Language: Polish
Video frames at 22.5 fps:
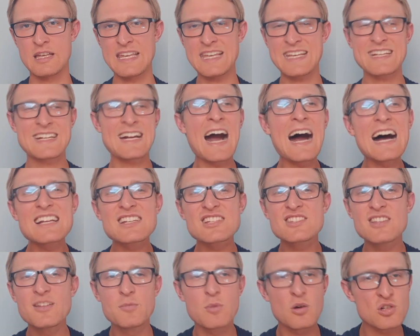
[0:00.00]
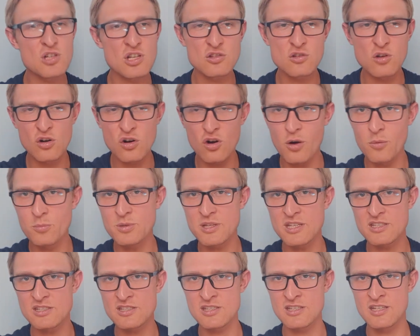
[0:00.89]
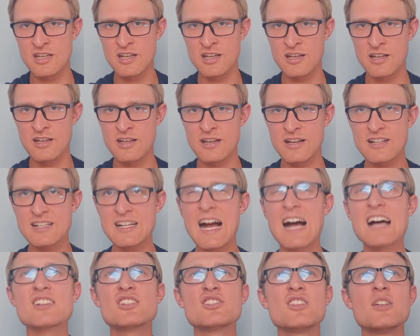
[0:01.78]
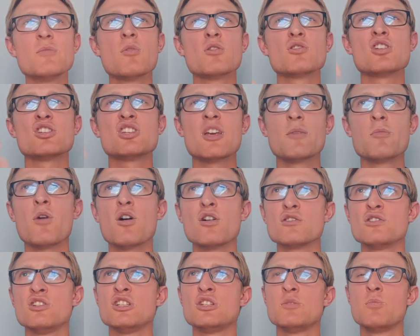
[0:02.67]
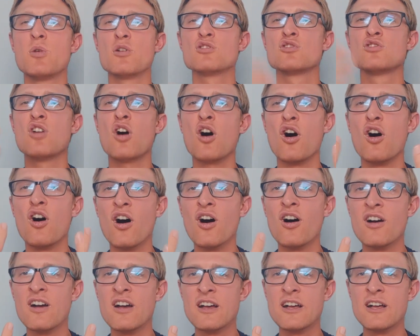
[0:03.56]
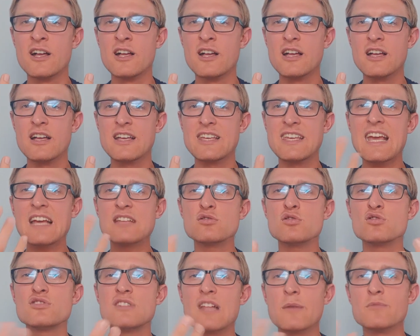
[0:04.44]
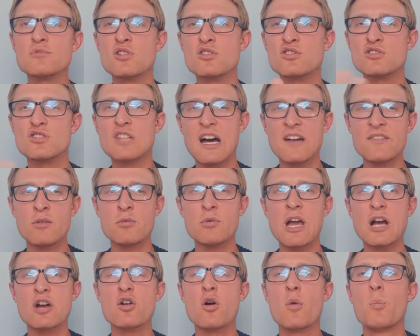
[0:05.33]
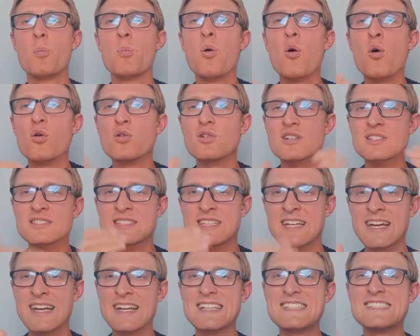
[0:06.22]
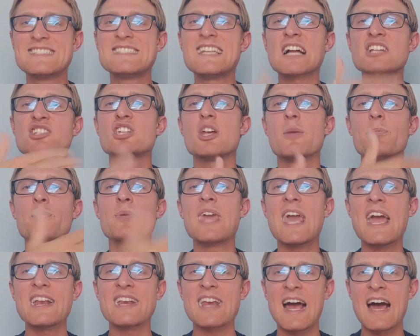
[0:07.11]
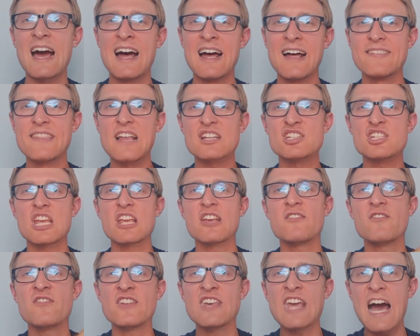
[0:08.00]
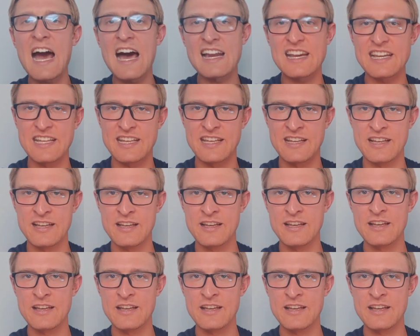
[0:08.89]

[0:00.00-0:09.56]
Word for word: I każdy może to robić. Każdy może się modlić, bo to Jezus nam zostawił jako punkt zaczepienia naszej wiary.